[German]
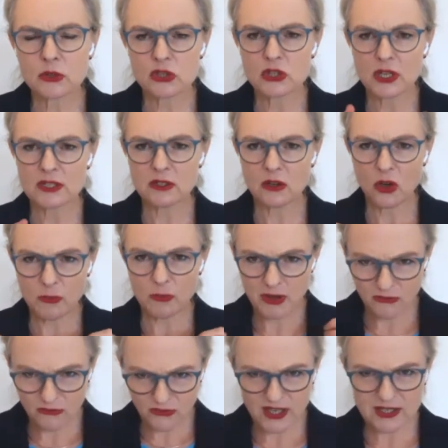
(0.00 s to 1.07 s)
weil durch Stress der
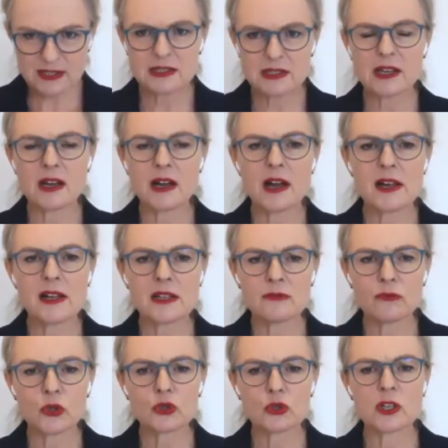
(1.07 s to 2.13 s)
Körper
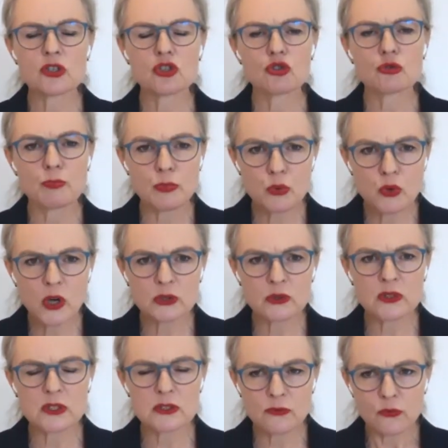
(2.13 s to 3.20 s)
festgehalten wird und das Spüren
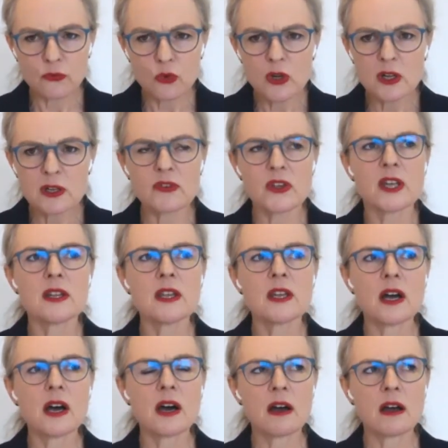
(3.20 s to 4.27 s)
und das Fühlen
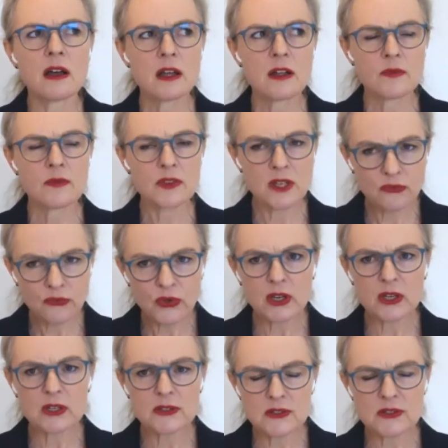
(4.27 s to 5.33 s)
weniger
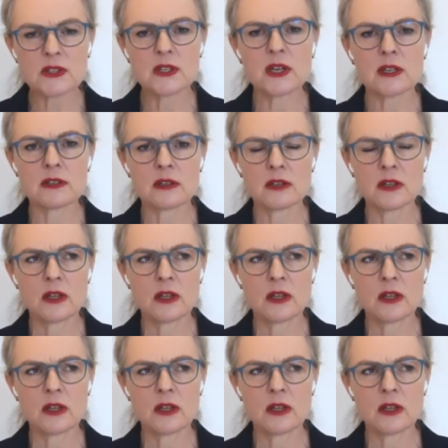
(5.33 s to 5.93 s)
differenziert